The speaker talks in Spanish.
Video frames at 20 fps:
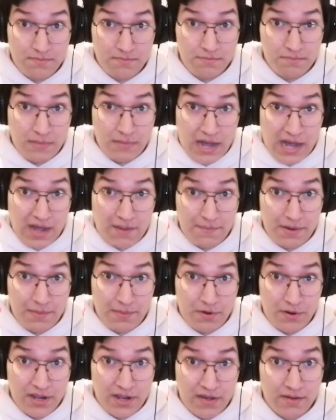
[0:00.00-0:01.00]
Haz
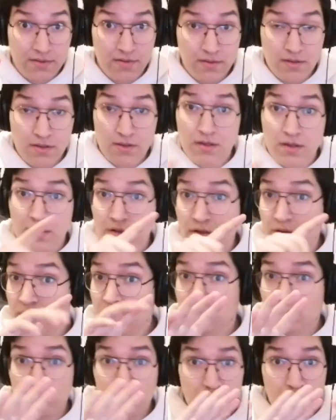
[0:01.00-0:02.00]
memoria.
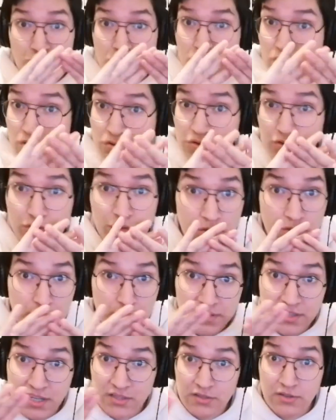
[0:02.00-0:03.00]
Yo no te estoy
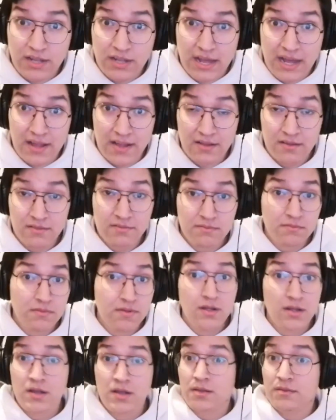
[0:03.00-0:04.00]
inventando nada.
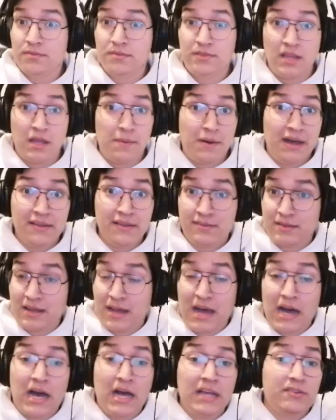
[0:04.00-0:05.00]
Te vas
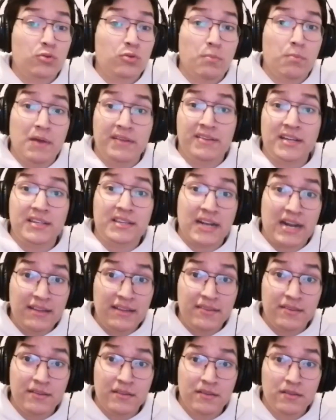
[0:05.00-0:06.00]
hace un mes
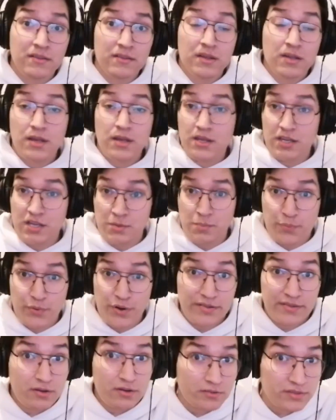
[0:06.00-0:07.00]
atrás y puedes
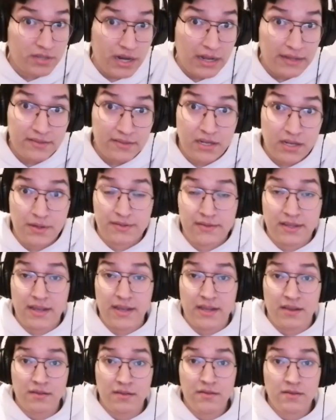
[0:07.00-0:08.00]
encontrar esa entrevista
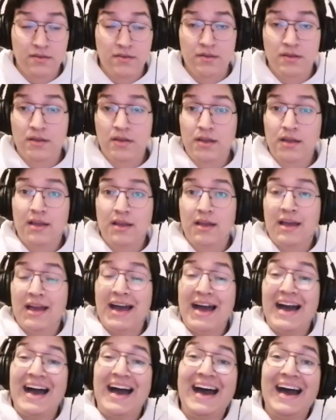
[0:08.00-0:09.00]
ahí.
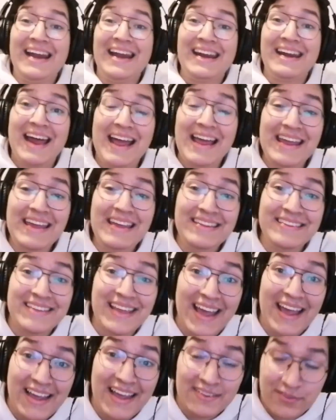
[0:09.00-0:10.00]
A raíz
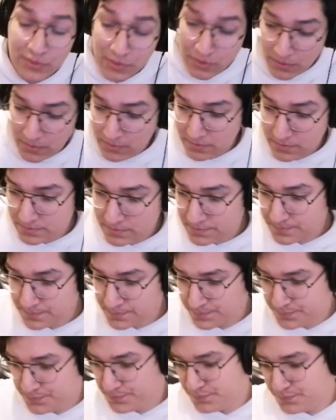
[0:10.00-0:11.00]
de eso,
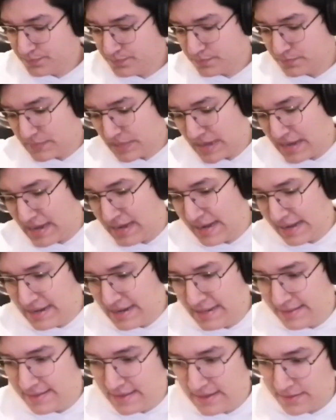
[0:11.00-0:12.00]
a
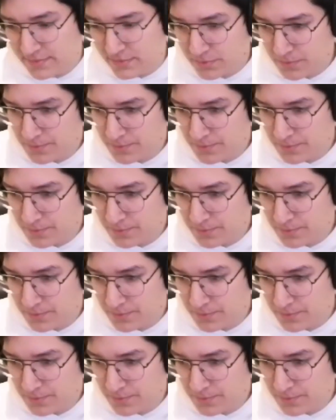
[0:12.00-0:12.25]
raíz de eso,